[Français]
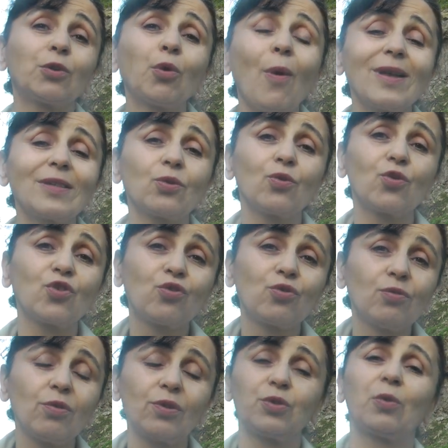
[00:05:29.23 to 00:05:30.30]
300
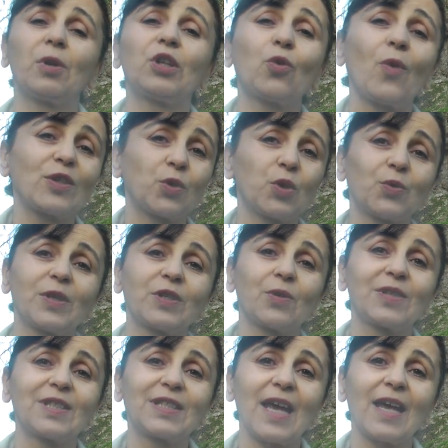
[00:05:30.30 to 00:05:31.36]
jours sur les
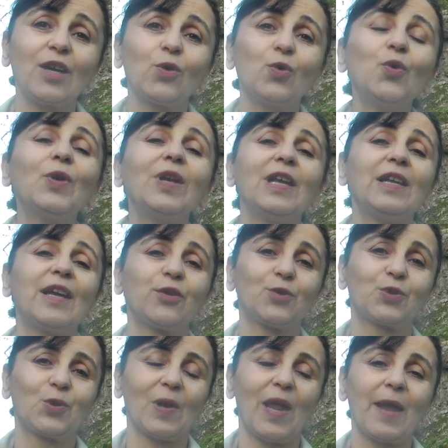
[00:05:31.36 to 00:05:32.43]
365 où il y a du
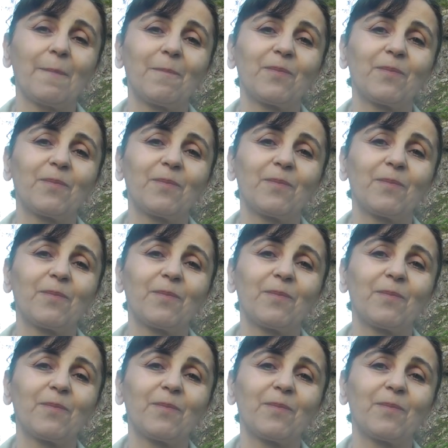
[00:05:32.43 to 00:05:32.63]
soleil.